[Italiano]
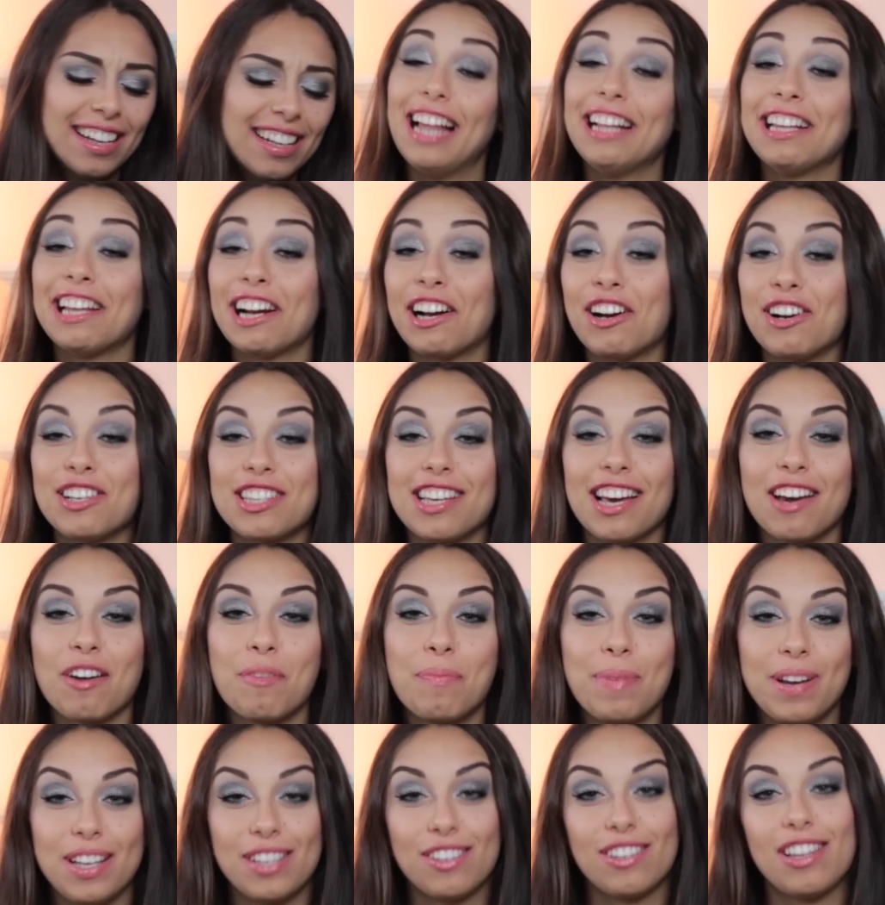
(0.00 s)
L'altra cosa che ho
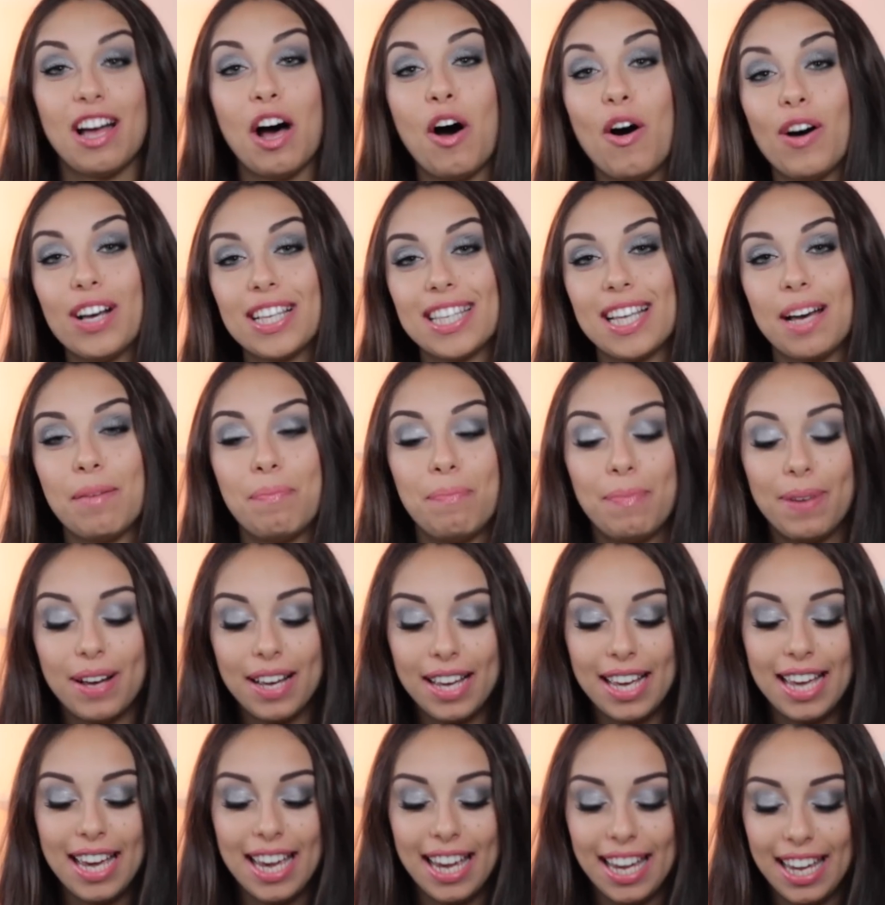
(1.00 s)
preso da
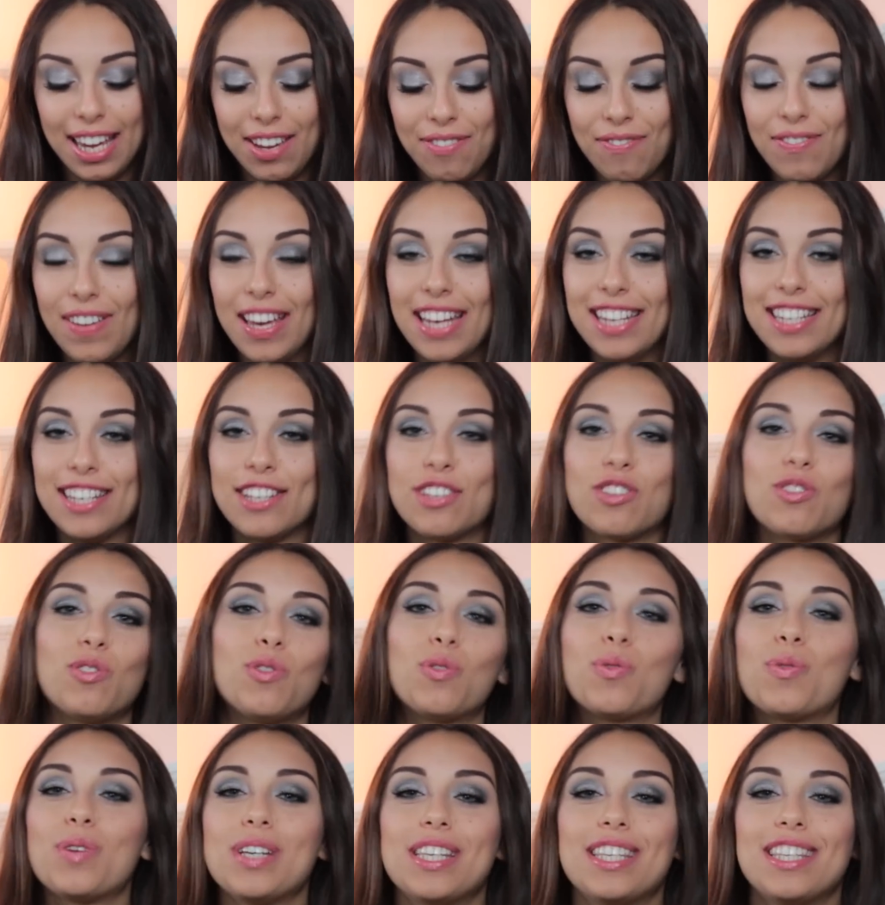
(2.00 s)
OSAP invece
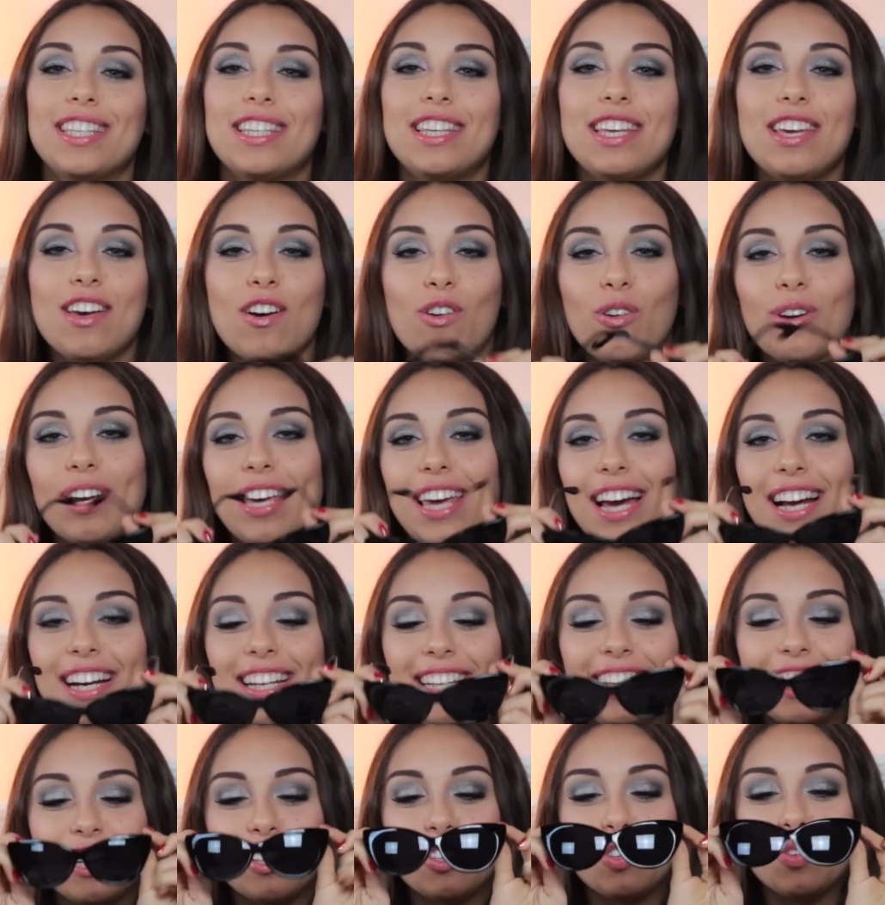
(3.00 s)
sono questi occhiali
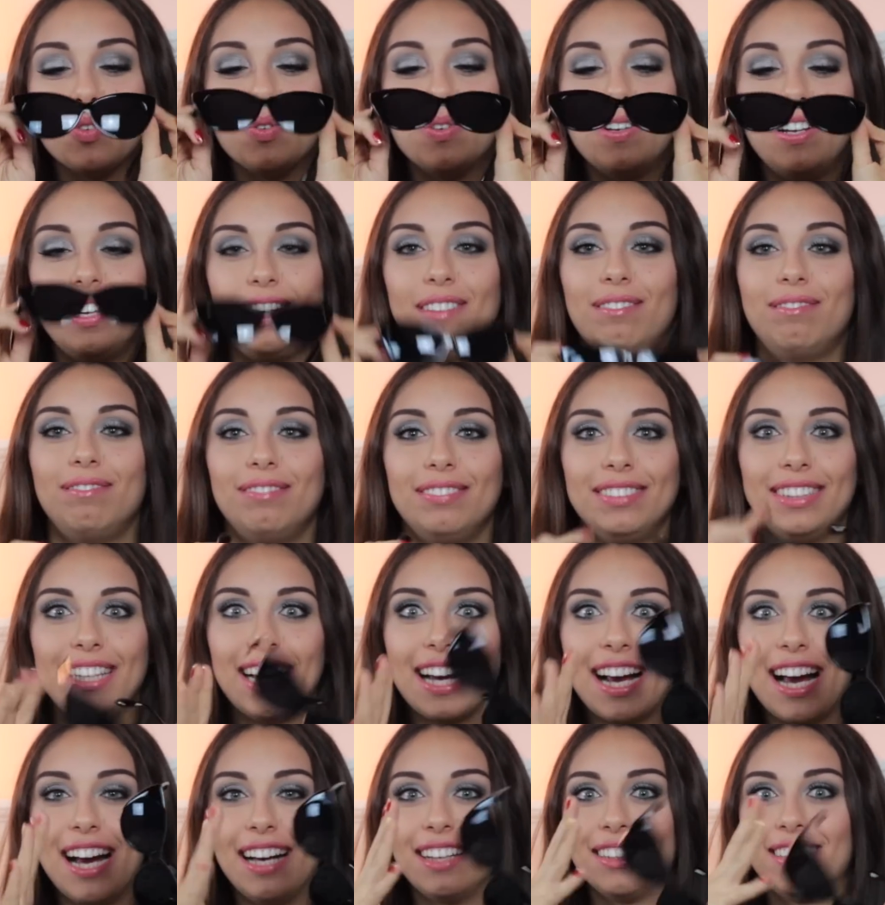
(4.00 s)
da sole da
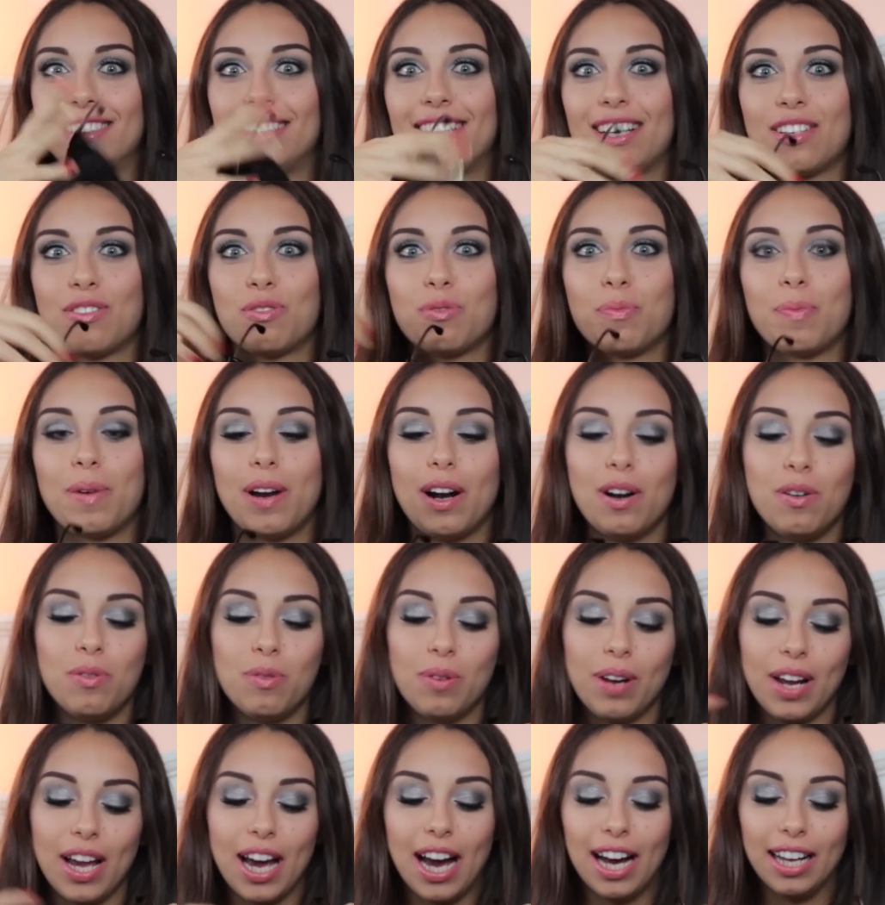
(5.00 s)
gatta, super
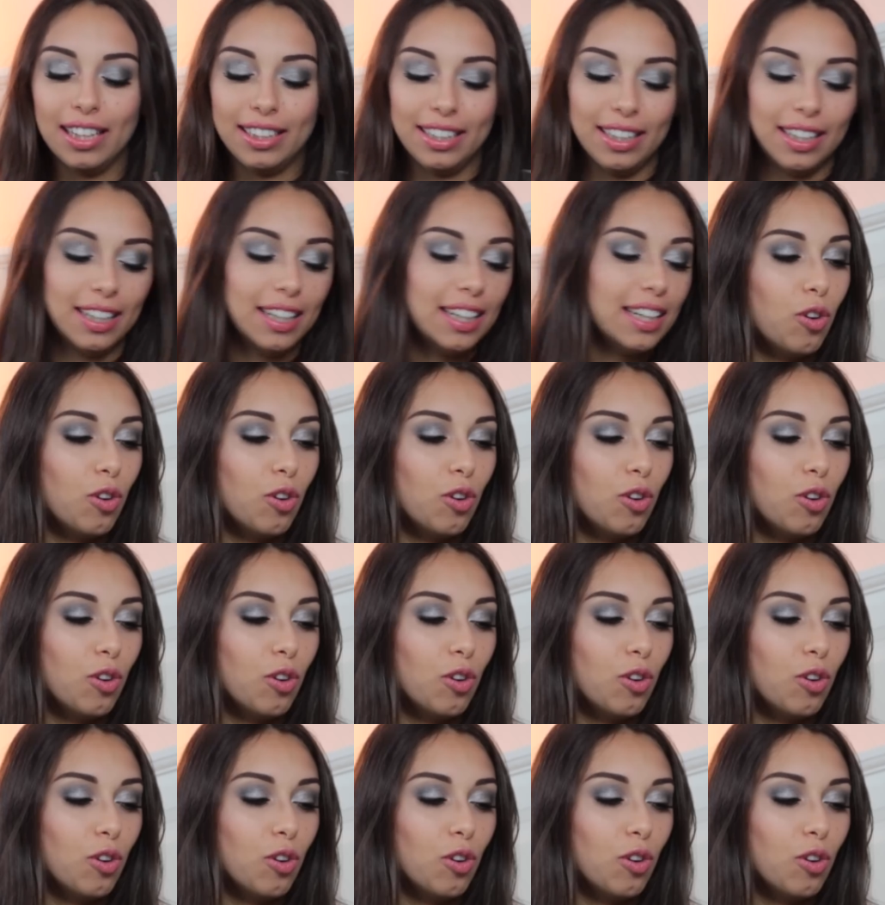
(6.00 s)
allungati.